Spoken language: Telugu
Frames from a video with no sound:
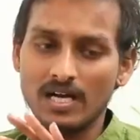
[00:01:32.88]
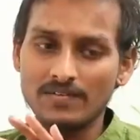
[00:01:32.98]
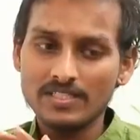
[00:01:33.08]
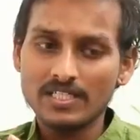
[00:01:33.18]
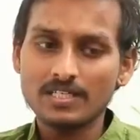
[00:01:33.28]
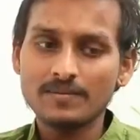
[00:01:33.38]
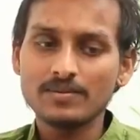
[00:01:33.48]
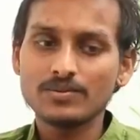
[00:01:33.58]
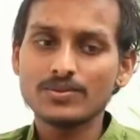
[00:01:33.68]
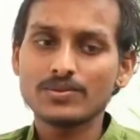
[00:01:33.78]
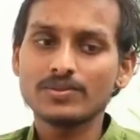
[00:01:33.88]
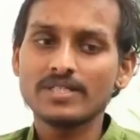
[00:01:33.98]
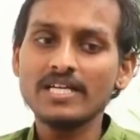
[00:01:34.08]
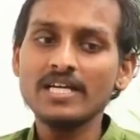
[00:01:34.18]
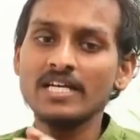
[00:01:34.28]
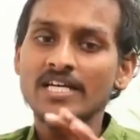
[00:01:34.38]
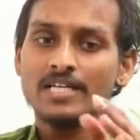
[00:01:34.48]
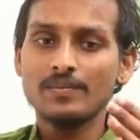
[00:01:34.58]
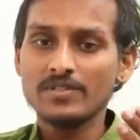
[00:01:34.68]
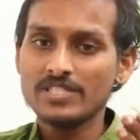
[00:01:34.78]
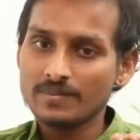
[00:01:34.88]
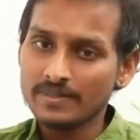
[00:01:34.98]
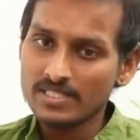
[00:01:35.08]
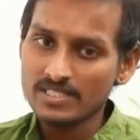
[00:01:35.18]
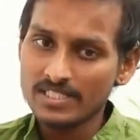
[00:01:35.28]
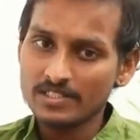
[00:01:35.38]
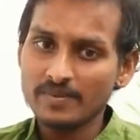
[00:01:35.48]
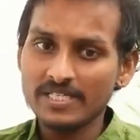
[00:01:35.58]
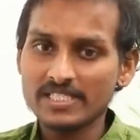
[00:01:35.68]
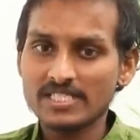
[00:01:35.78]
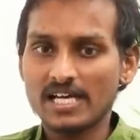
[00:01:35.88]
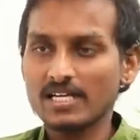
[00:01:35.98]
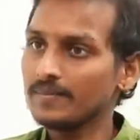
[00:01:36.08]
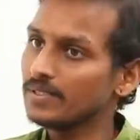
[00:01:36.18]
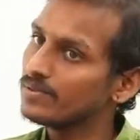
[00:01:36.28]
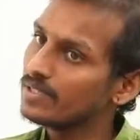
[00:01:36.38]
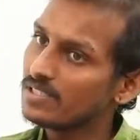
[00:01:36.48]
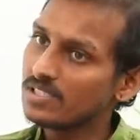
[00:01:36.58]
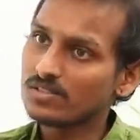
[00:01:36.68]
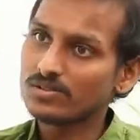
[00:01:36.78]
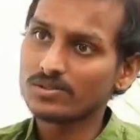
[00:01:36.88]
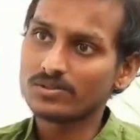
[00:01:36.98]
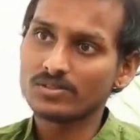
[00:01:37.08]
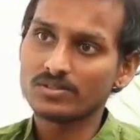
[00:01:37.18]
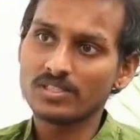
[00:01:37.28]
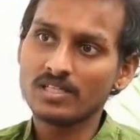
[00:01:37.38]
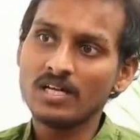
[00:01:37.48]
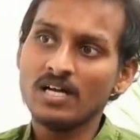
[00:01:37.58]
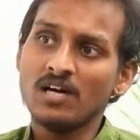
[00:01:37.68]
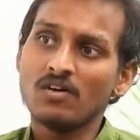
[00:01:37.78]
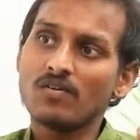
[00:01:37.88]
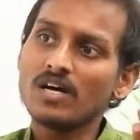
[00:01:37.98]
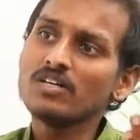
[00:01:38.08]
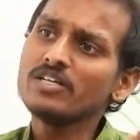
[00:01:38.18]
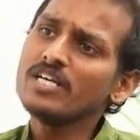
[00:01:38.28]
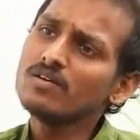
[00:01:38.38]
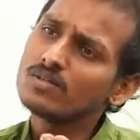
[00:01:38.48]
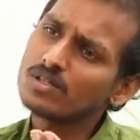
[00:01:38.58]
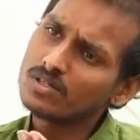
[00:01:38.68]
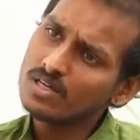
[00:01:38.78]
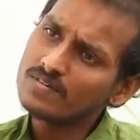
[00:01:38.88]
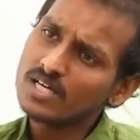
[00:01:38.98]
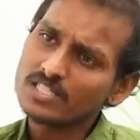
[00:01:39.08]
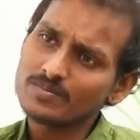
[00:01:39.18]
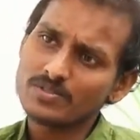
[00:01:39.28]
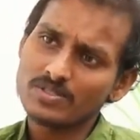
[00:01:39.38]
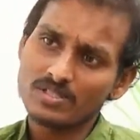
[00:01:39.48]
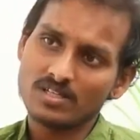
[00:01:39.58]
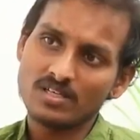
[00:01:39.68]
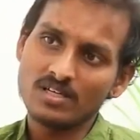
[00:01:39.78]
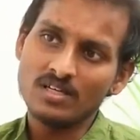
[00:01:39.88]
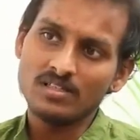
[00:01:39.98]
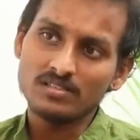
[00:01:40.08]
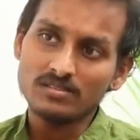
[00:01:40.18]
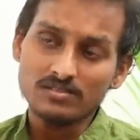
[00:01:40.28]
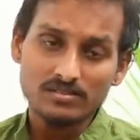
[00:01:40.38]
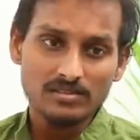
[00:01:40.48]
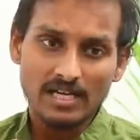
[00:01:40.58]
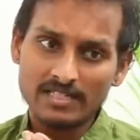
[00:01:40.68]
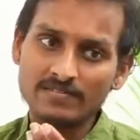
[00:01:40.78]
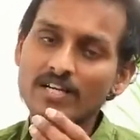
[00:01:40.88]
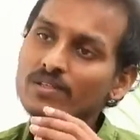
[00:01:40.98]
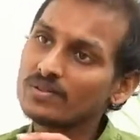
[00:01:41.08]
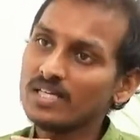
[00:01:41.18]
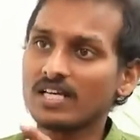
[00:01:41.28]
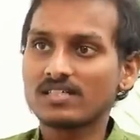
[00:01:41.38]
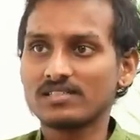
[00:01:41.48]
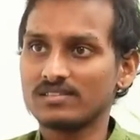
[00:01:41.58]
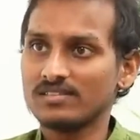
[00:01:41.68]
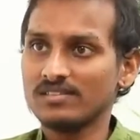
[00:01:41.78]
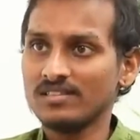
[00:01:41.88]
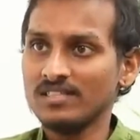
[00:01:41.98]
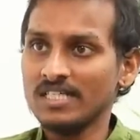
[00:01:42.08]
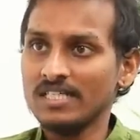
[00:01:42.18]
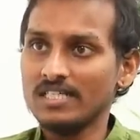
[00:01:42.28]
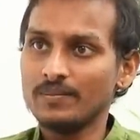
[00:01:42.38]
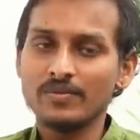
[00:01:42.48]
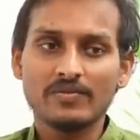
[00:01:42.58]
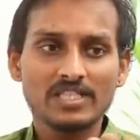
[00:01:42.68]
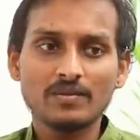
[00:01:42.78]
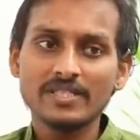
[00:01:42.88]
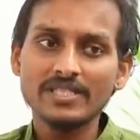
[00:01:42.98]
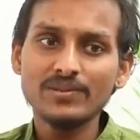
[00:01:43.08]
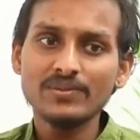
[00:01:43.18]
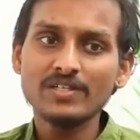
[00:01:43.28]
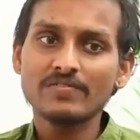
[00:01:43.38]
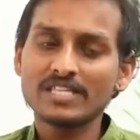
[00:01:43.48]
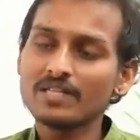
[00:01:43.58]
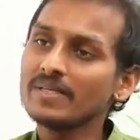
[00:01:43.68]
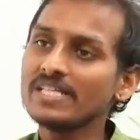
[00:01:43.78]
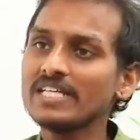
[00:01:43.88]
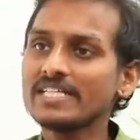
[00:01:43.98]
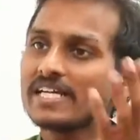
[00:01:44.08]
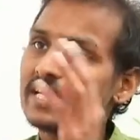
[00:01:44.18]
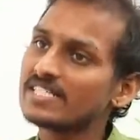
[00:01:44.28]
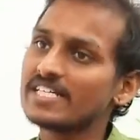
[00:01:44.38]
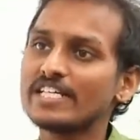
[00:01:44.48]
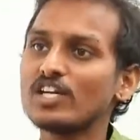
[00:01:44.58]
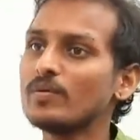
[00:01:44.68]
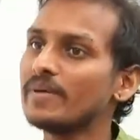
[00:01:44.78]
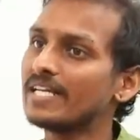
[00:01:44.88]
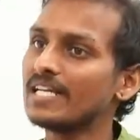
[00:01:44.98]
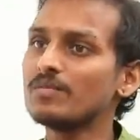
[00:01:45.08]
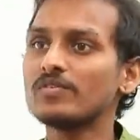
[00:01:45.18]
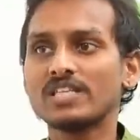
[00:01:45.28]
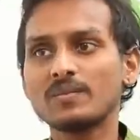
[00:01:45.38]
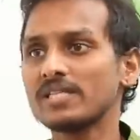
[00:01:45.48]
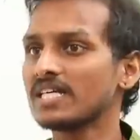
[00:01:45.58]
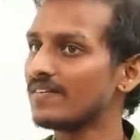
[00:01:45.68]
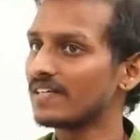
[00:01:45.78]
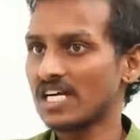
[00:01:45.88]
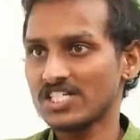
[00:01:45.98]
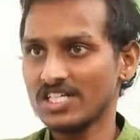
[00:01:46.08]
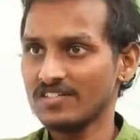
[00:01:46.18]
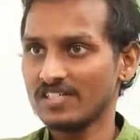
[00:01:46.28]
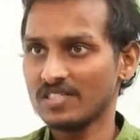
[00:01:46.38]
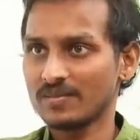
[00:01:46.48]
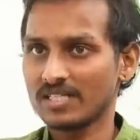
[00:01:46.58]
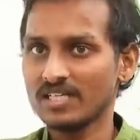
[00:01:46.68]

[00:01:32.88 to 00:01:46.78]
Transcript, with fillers: ఆ విధంగా మనం చూసుకుంటే ఇప్పుడు జబర్దస్త్ సెట్ బయట చాలామంది ఉండడం జరుగుతూ ఉంటుంది వాళ్ళలో ఏ ఒక్కరికి అవకాశం వస్తుంది అది వాడుకున్న లక్ ఇప్పుడు వంద మంది ఉంటే వంద మందిని స్కిట్లలో పెట్టలేము వంద మందికి అవకాశాలు ఇవ్వలేము